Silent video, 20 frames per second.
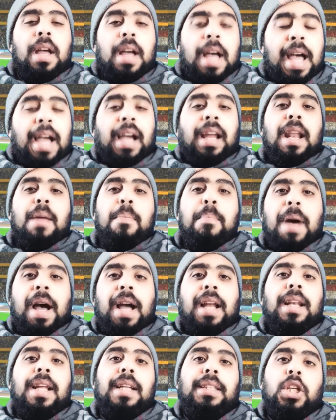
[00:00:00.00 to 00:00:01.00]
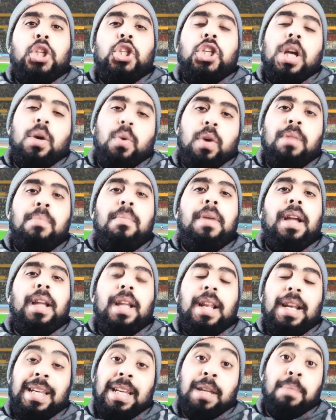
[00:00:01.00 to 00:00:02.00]
أغلب محلات الشاورما
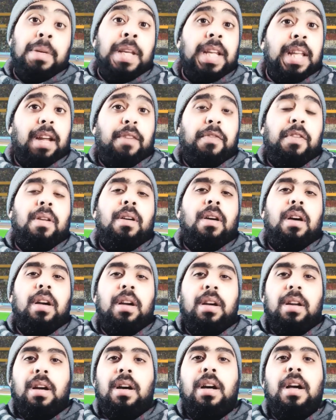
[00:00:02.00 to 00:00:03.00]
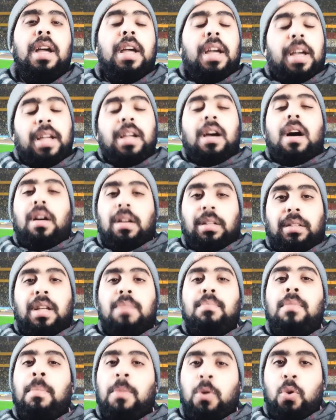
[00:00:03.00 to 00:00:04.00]
الكبيرة في القاهرة هي أيضا
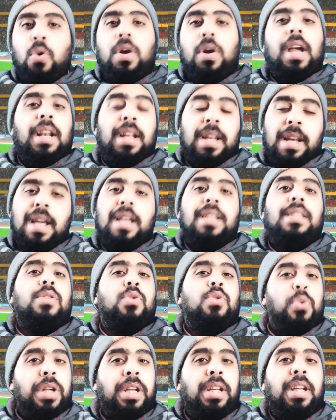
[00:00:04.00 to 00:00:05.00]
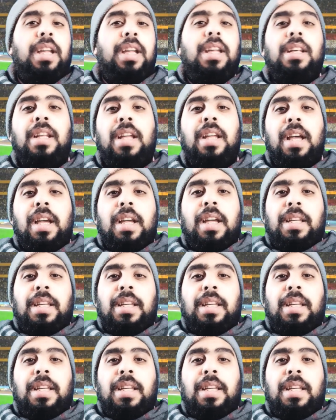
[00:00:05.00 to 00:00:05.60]
مملوكة لناس سوريين